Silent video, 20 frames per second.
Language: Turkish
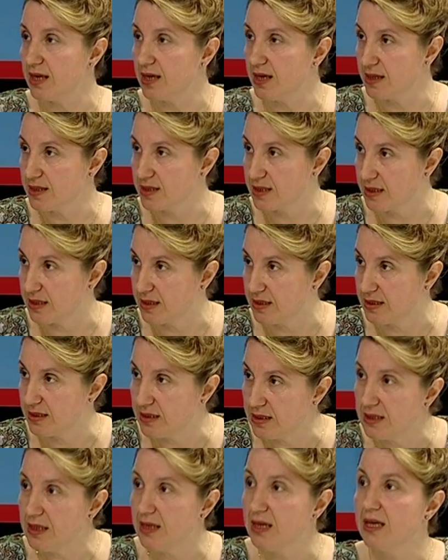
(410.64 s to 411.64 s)

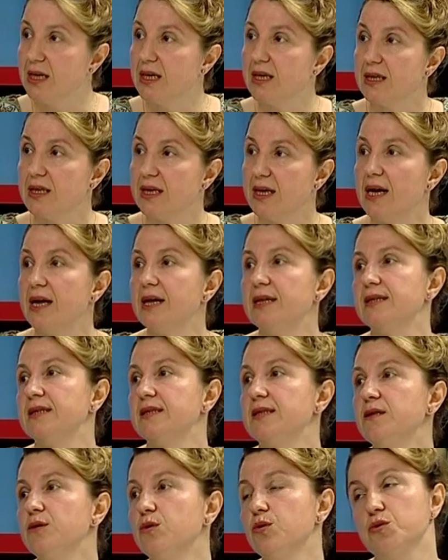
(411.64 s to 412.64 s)
hastalığının
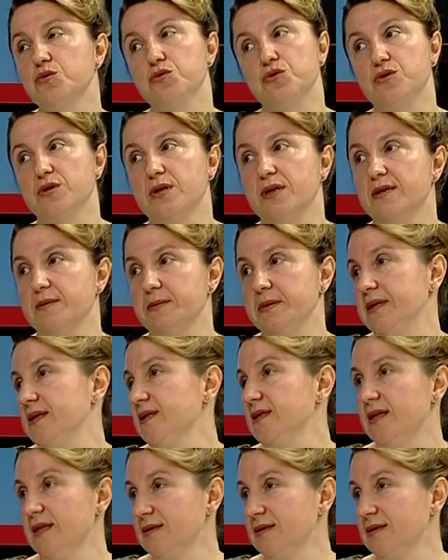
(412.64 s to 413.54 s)
geldiğini konuşacağız birazdan.